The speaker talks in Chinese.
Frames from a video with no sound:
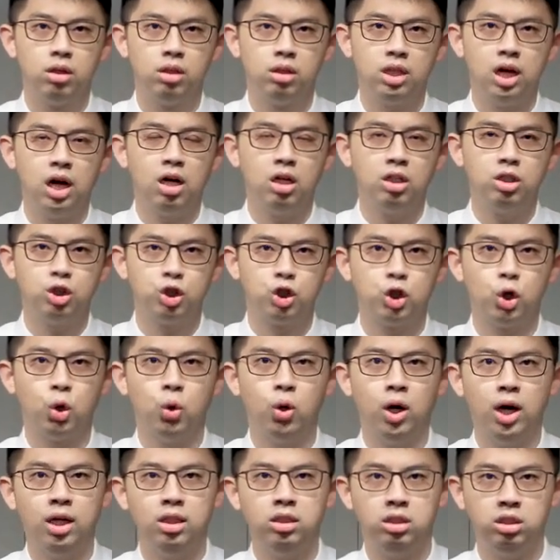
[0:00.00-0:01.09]
当守
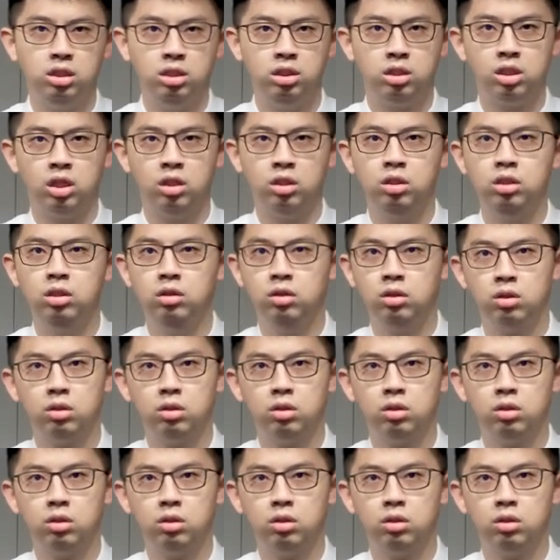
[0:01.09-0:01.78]
安息圣日，